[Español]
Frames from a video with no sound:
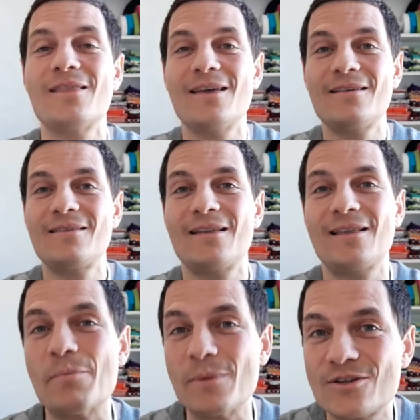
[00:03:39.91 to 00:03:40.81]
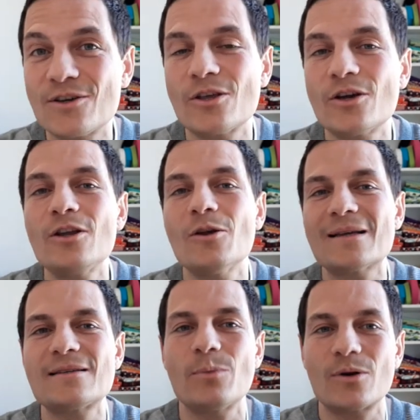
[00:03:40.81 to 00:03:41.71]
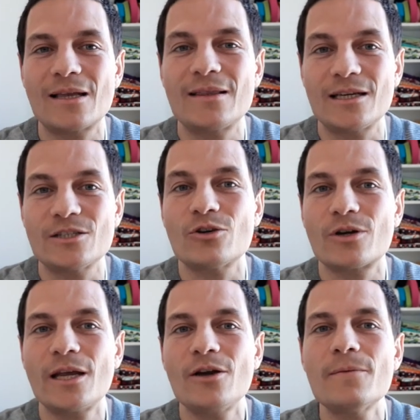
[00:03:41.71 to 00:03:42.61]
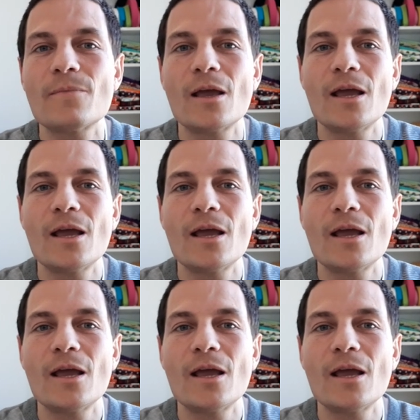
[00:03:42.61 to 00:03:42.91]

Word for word: de esta transmisión de hoy, lo más importante que yo creo,